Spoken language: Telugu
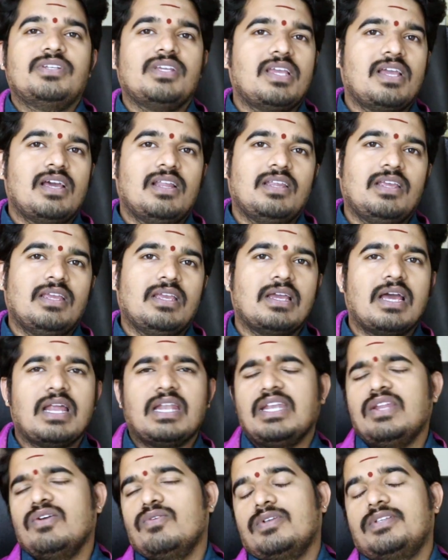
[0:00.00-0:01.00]
చేయాలి
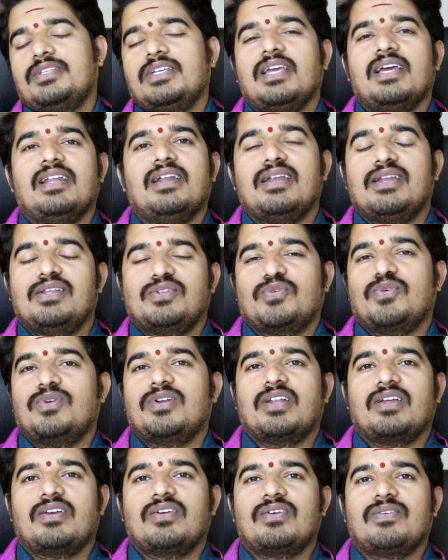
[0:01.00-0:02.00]
అన్నీ వచ్చేయాలని
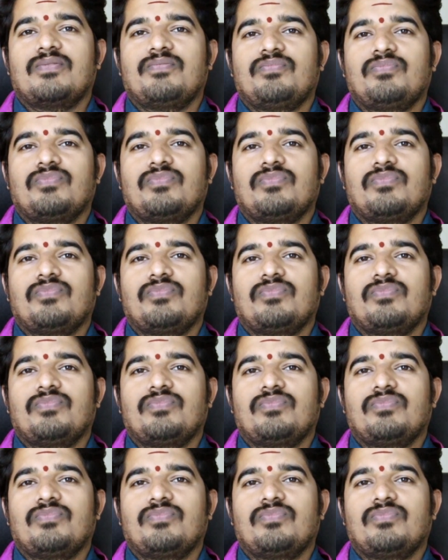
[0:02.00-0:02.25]
వేసుకుంటారు